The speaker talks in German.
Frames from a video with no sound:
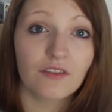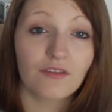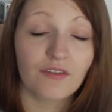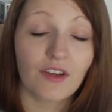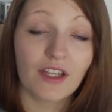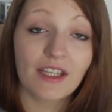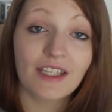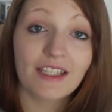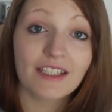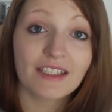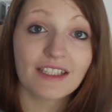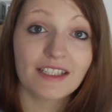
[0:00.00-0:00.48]

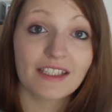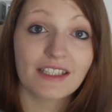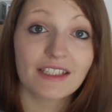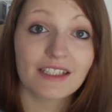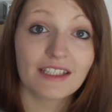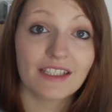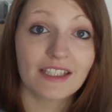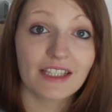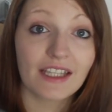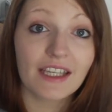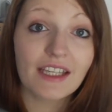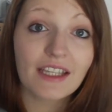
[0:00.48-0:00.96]
Wenn ihr
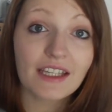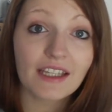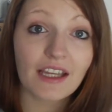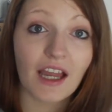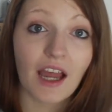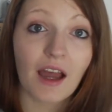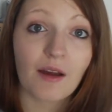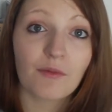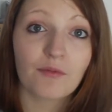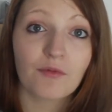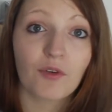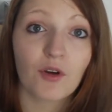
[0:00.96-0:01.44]
den Link
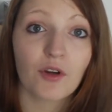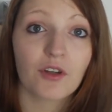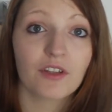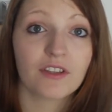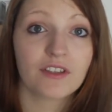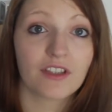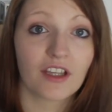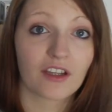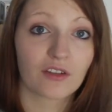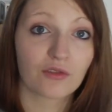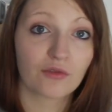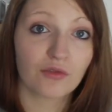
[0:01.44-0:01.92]
haben wollt,
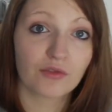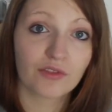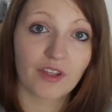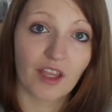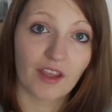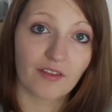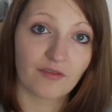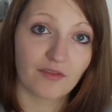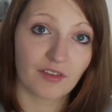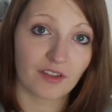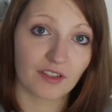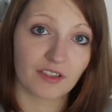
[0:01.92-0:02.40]
dann guckt
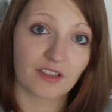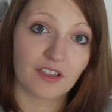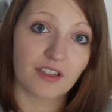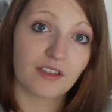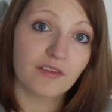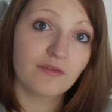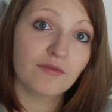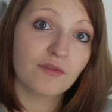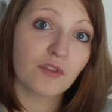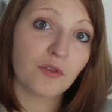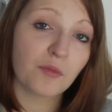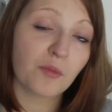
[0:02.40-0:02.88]
einfach in die
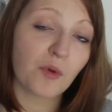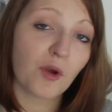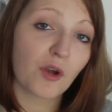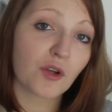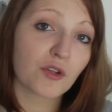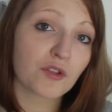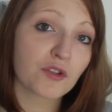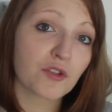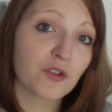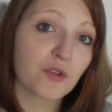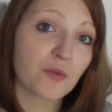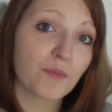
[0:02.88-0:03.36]

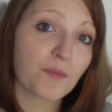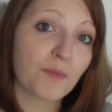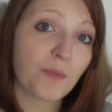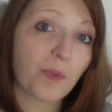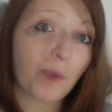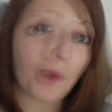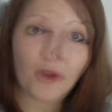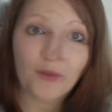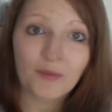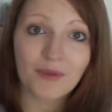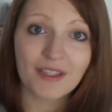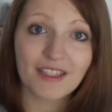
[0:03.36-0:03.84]
Infobox. Ich
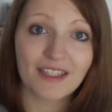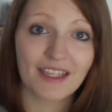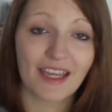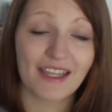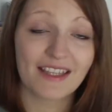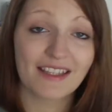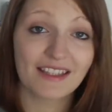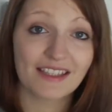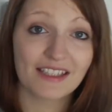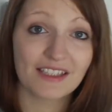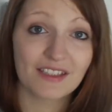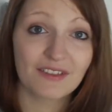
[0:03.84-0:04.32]
freue mich,
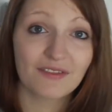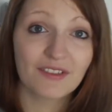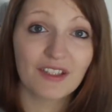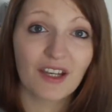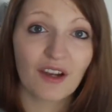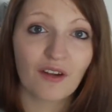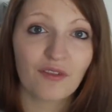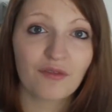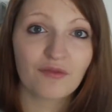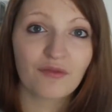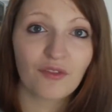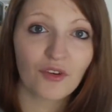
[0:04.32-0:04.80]
endlich
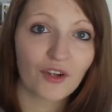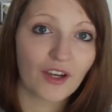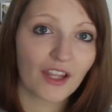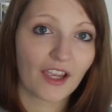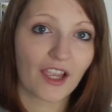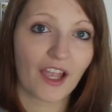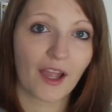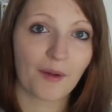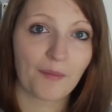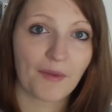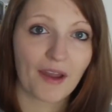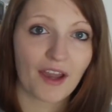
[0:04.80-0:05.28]
wieder vor der
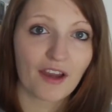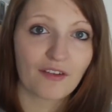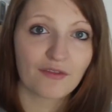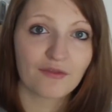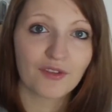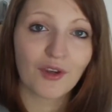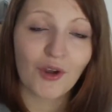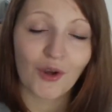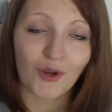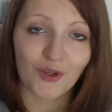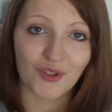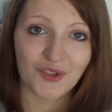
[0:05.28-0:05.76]
Kamera
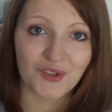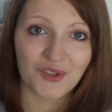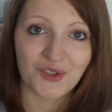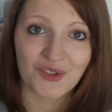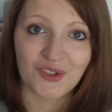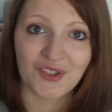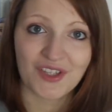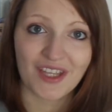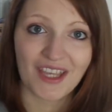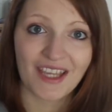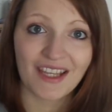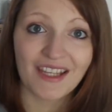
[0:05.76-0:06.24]
für euch zu
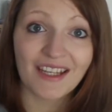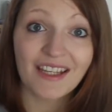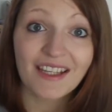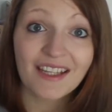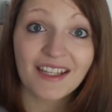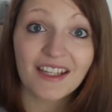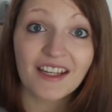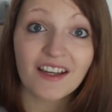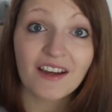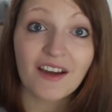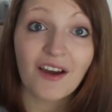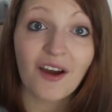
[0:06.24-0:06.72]
stehen
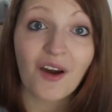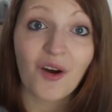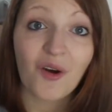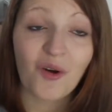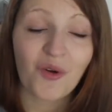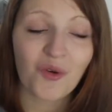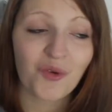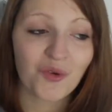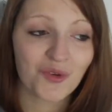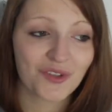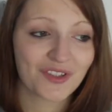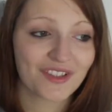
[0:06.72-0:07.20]

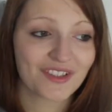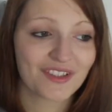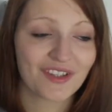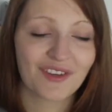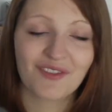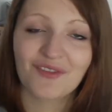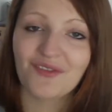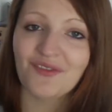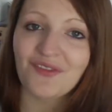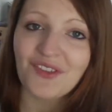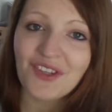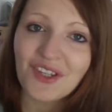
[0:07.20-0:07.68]
und
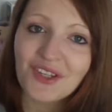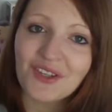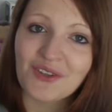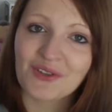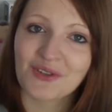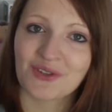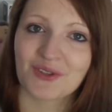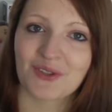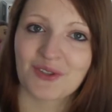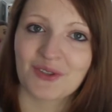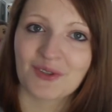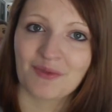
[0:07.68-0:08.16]

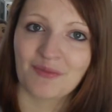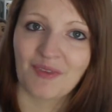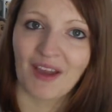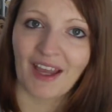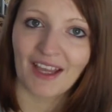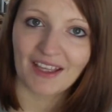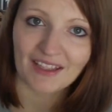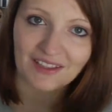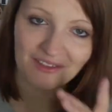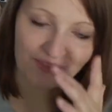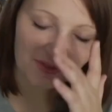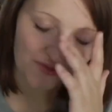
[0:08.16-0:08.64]
Videos zu
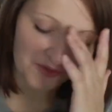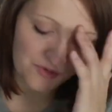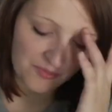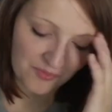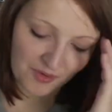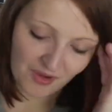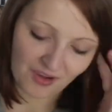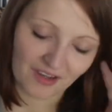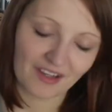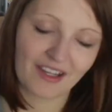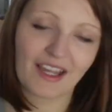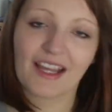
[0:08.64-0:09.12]
machen
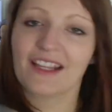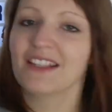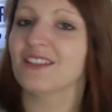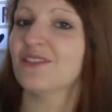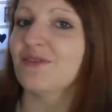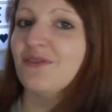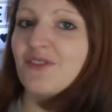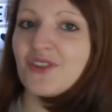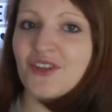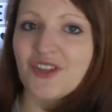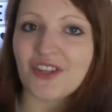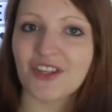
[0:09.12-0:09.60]
über ganz
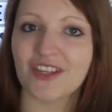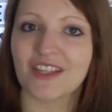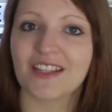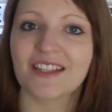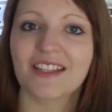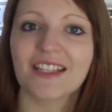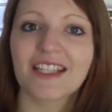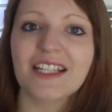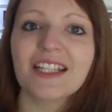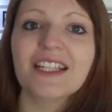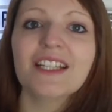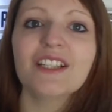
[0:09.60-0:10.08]

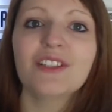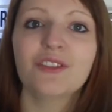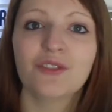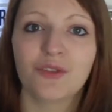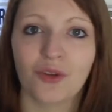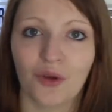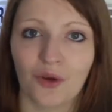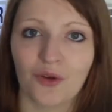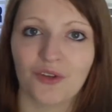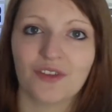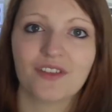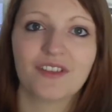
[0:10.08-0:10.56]
verschiedene
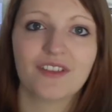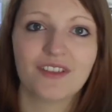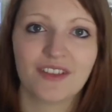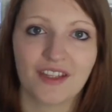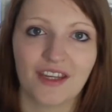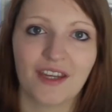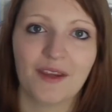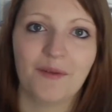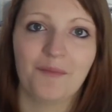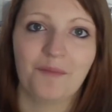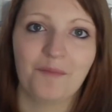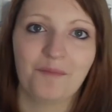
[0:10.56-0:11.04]

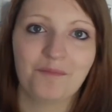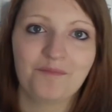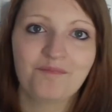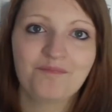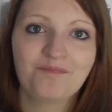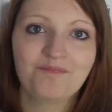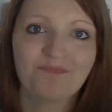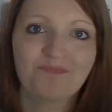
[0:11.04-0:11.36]
Nerd-Themen.